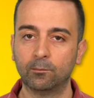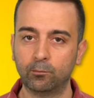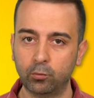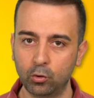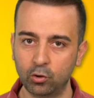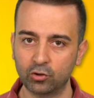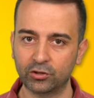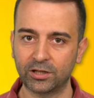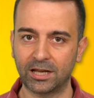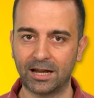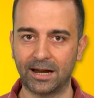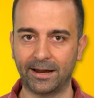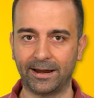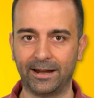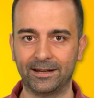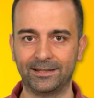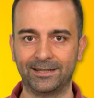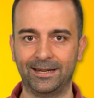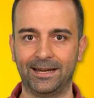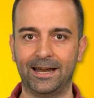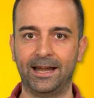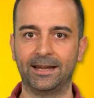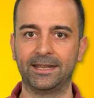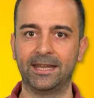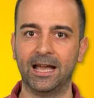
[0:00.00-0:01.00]
Bu yüzden
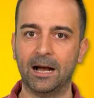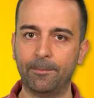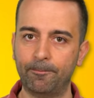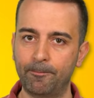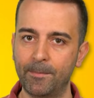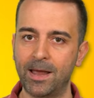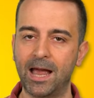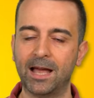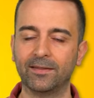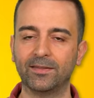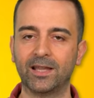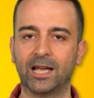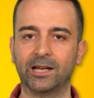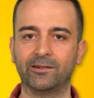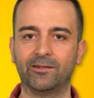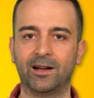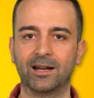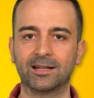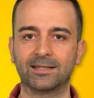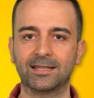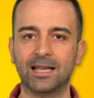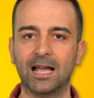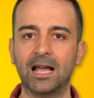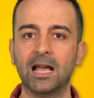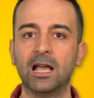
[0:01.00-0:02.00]
arkadaşlar eğer yapmayanlar
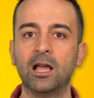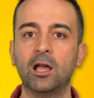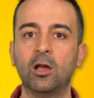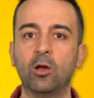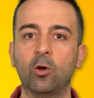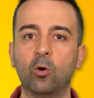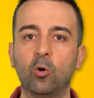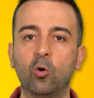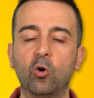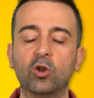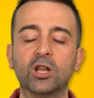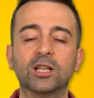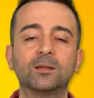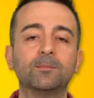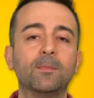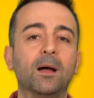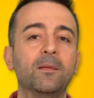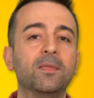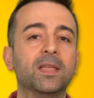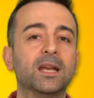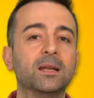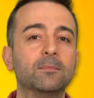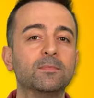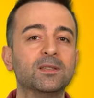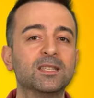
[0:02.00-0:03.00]
varsa
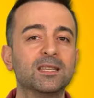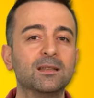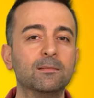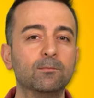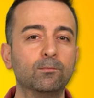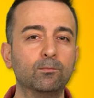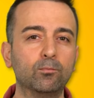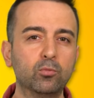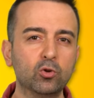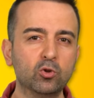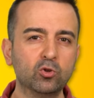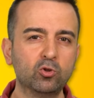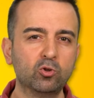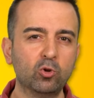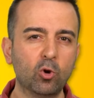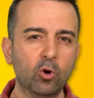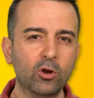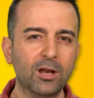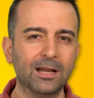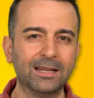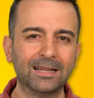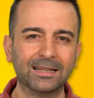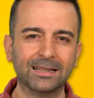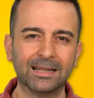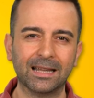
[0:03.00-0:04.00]
öğretmenlerimizin bu
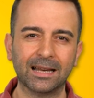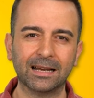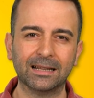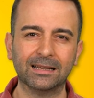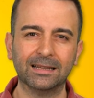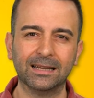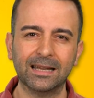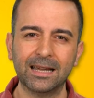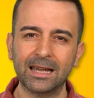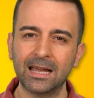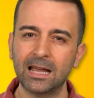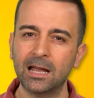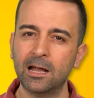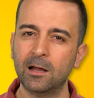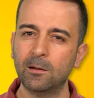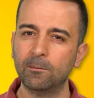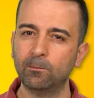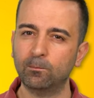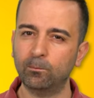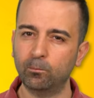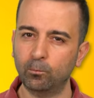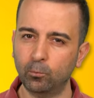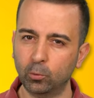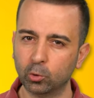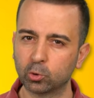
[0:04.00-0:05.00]
söylediklerini
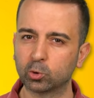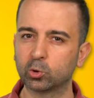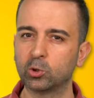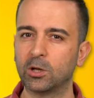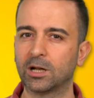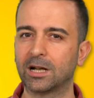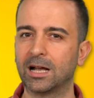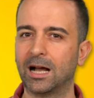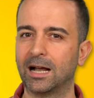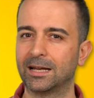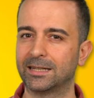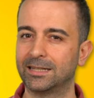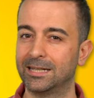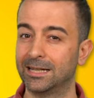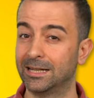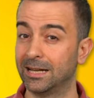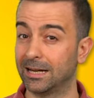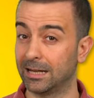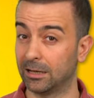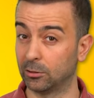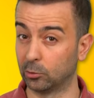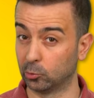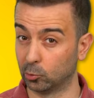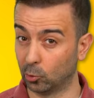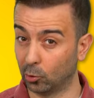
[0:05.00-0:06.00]
mutlaka
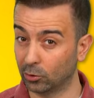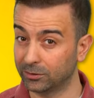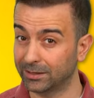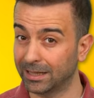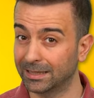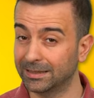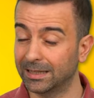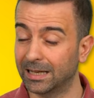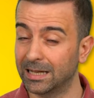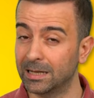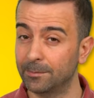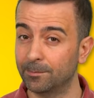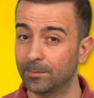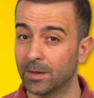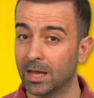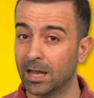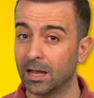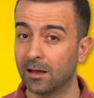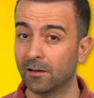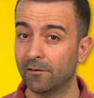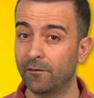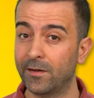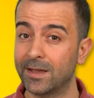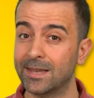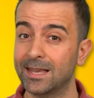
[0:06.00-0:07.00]
kenara not edelim
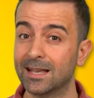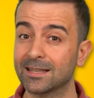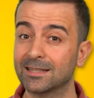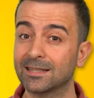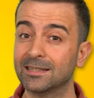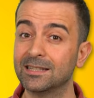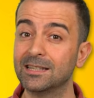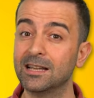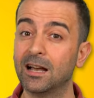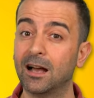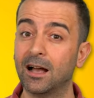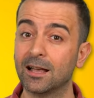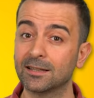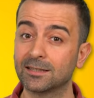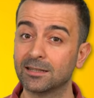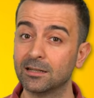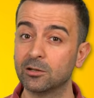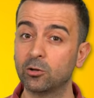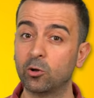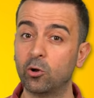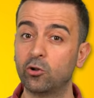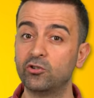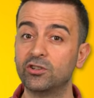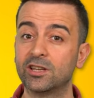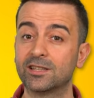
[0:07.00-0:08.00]
ve yazılıyı
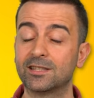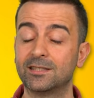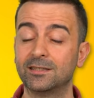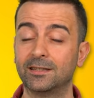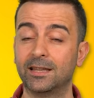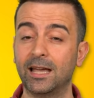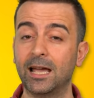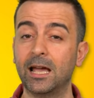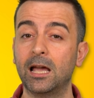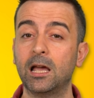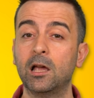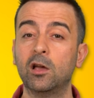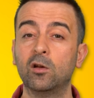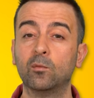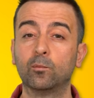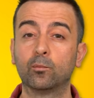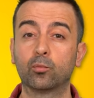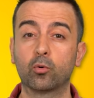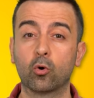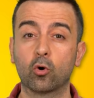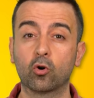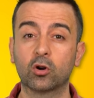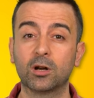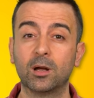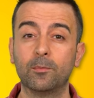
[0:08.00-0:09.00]
hazırlık öncesinde
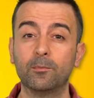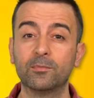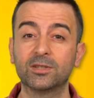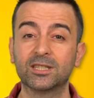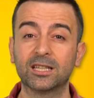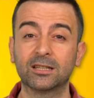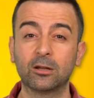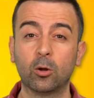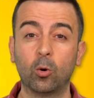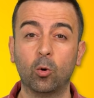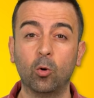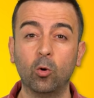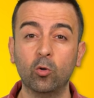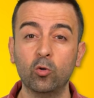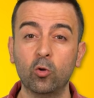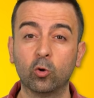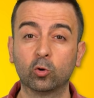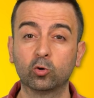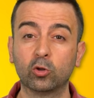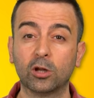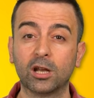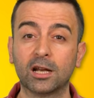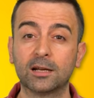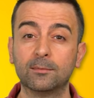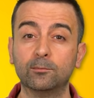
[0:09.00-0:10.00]
programımıza da o
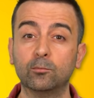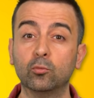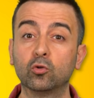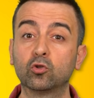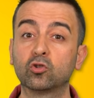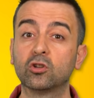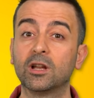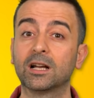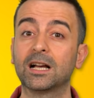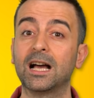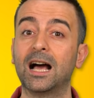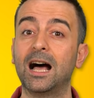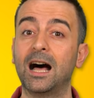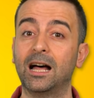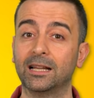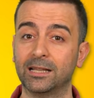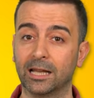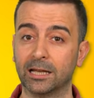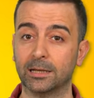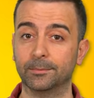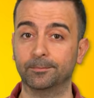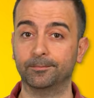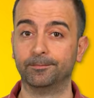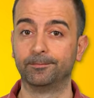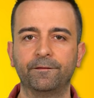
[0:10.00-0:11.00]
noktaları mutlaka
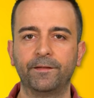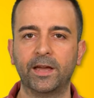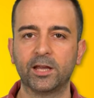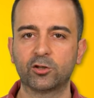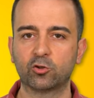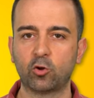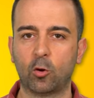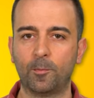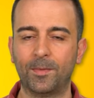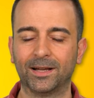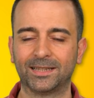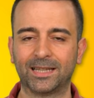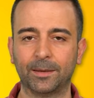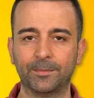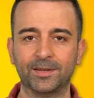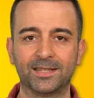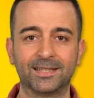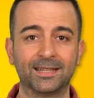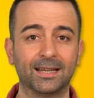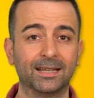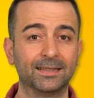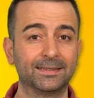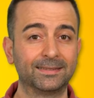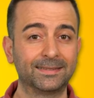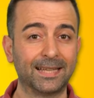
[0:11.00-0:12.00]
alalım. Ve son
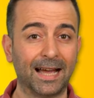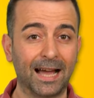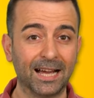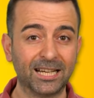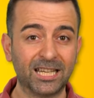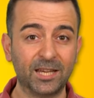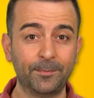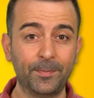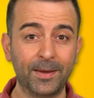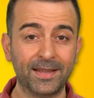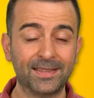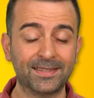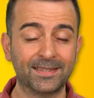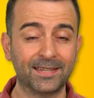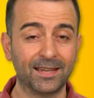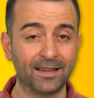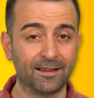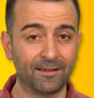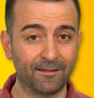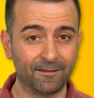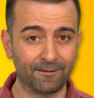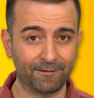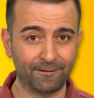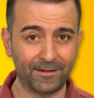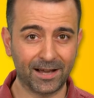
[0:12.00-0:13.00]
maddemiz takip et
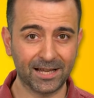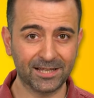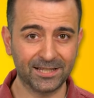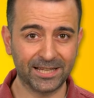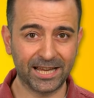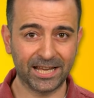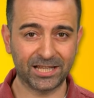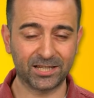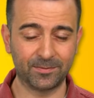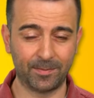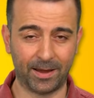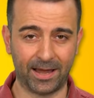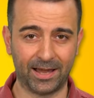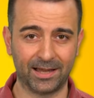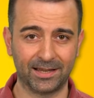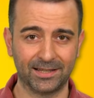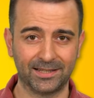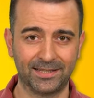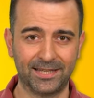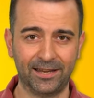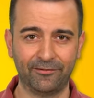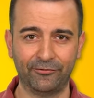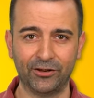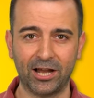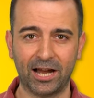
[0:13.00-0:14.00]
vazgeçme.
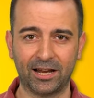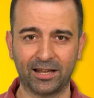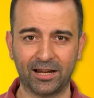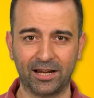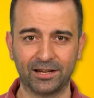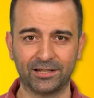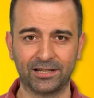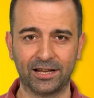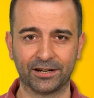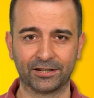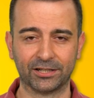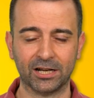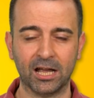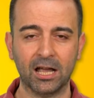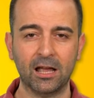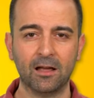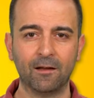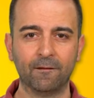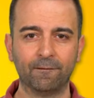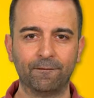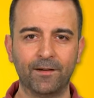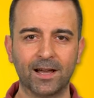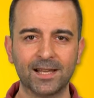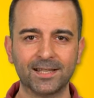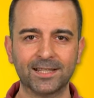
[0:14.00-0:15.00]
Sevgili arkadaşlar
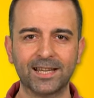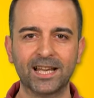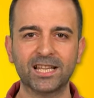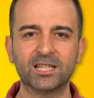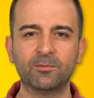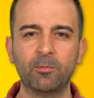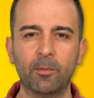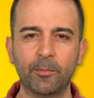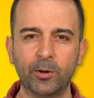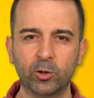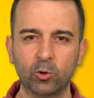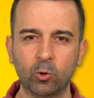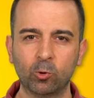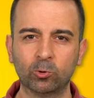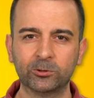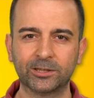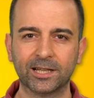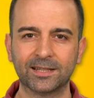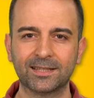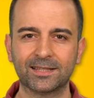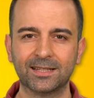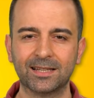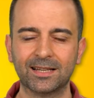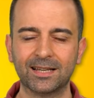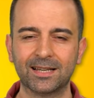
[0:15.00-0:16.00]
vazgeçmeme
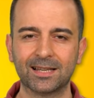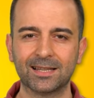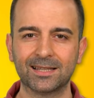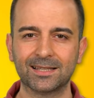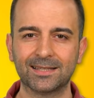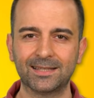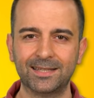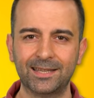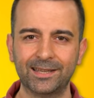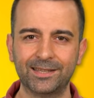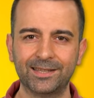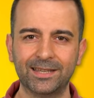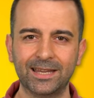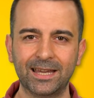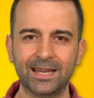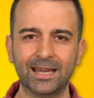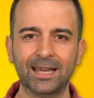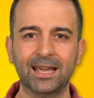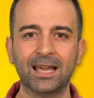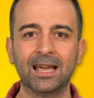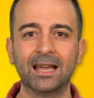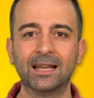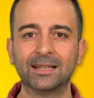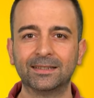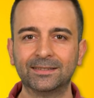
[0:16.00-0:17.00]
noktası
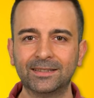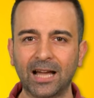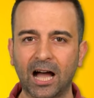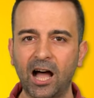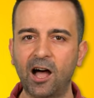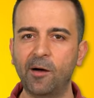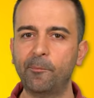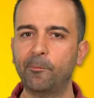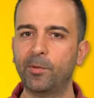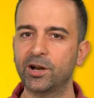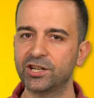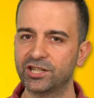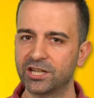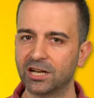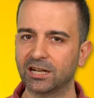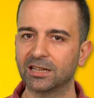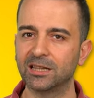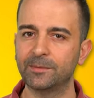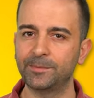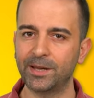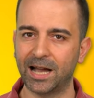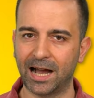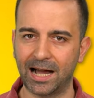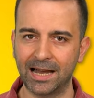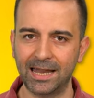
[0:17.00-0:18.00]
sizi daha
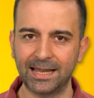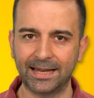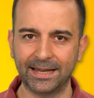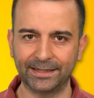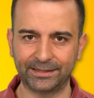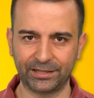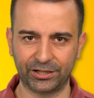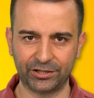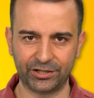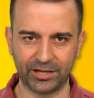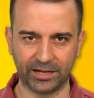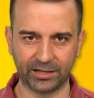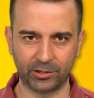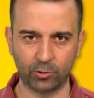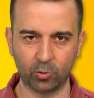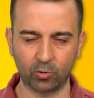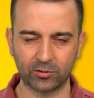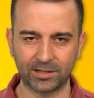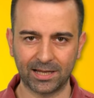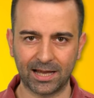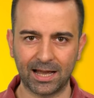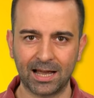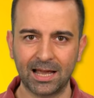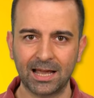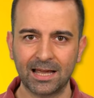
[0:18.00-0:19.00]
başarılı bir hale getirecek.
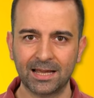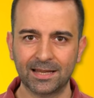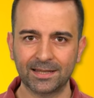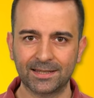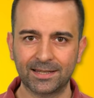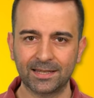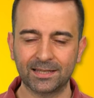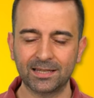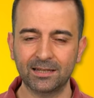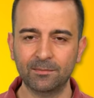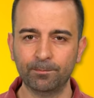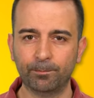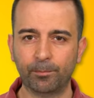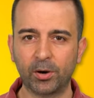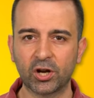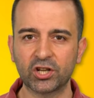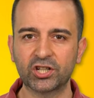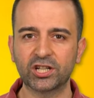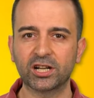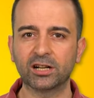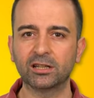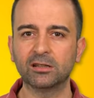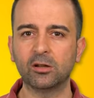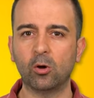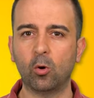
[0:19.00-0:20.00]
Yoksa sizin
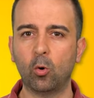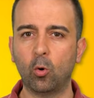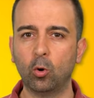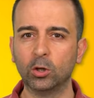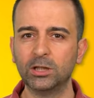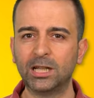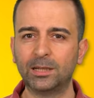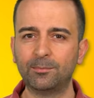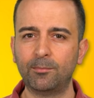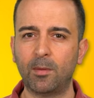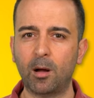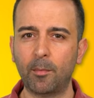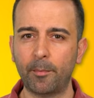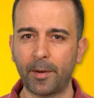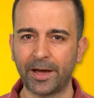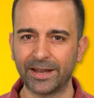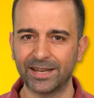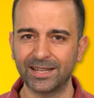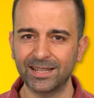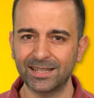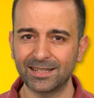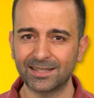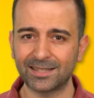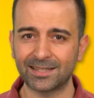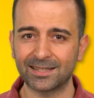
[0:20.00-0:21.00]
başarılı
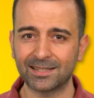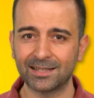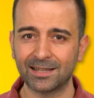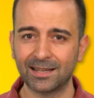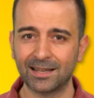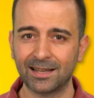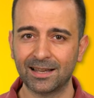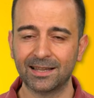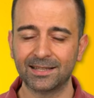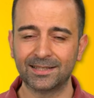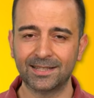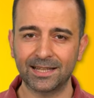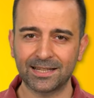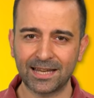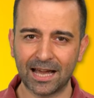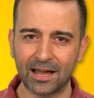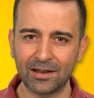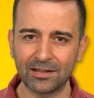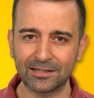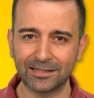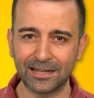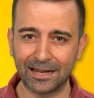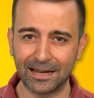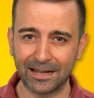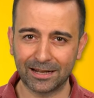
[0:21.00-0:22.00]
olamamanız
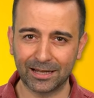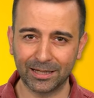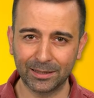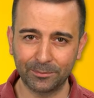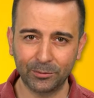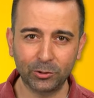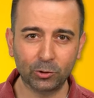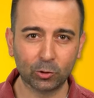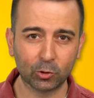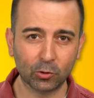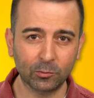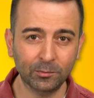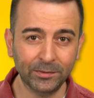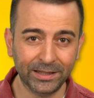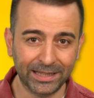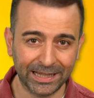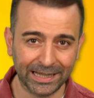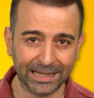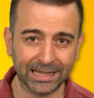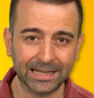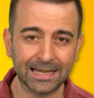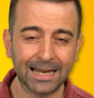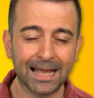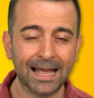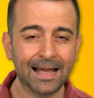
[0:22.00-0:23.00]
zekanızla alakalı bir durum
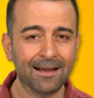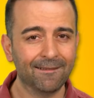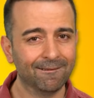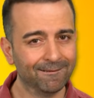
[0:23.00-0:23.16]
değil.